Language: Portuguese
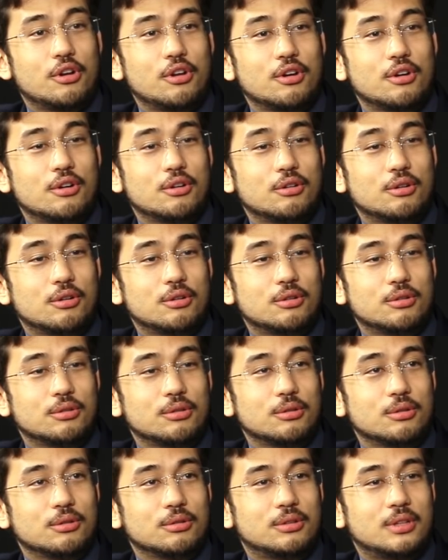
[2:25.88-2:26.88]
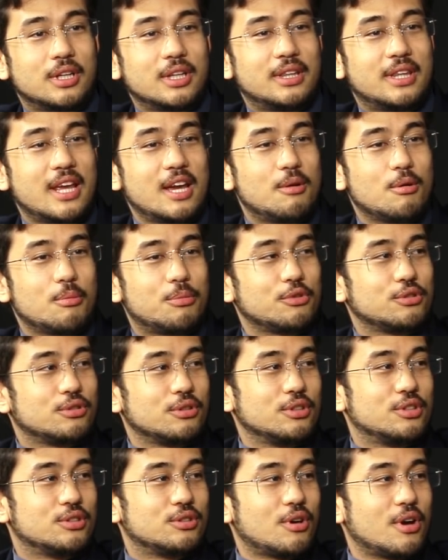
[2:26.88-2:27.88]
quando eu tretei com o
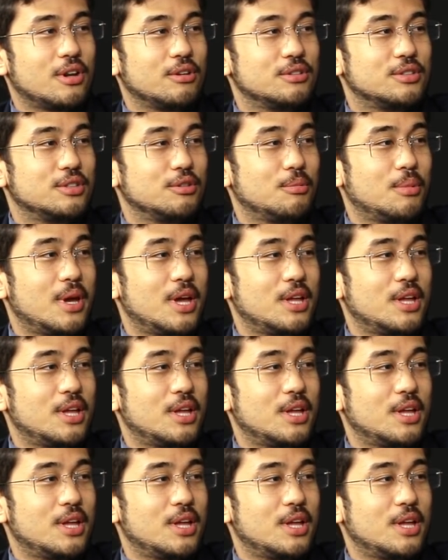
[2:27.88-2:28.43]
professor de história no ensino